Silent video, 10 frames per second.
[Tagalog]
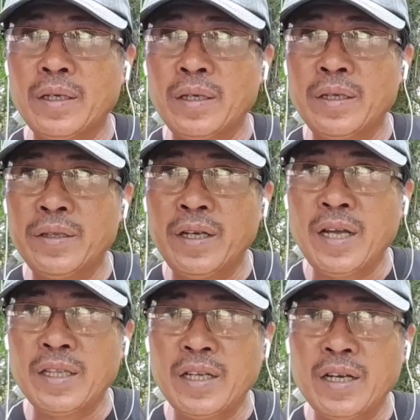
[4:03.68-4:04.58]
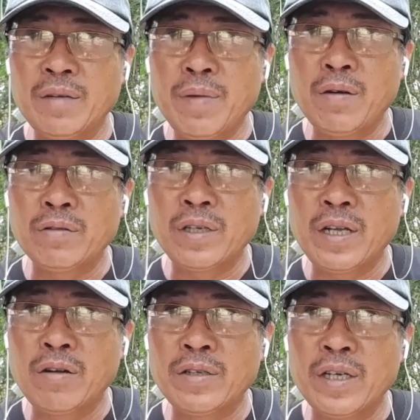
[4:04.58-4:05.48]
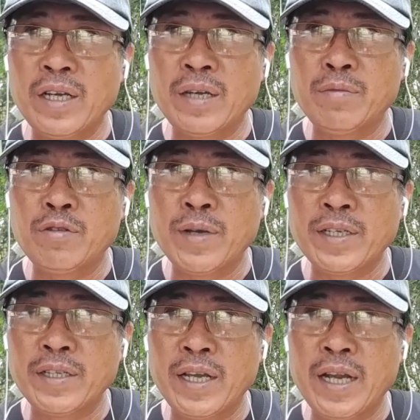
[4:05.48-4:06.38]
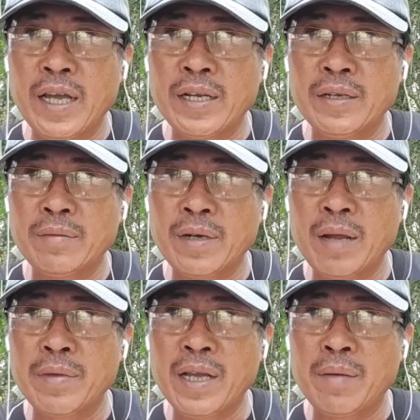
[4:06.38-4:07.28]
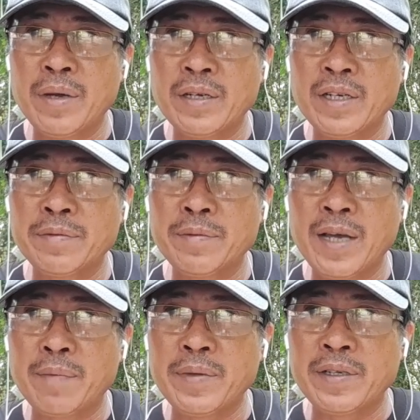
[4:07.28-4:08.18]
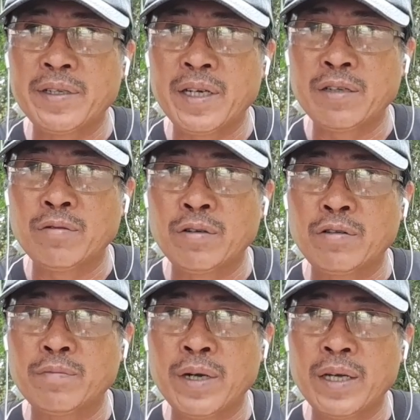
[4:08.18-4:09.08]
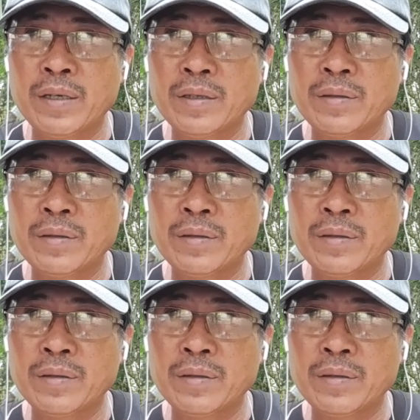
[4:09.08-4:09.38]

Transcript: hindi lahat ng pangulot ng dahon sila ay blood match ang dahilan. Marami nga, may trips, may apids, at kung ano-ano pa.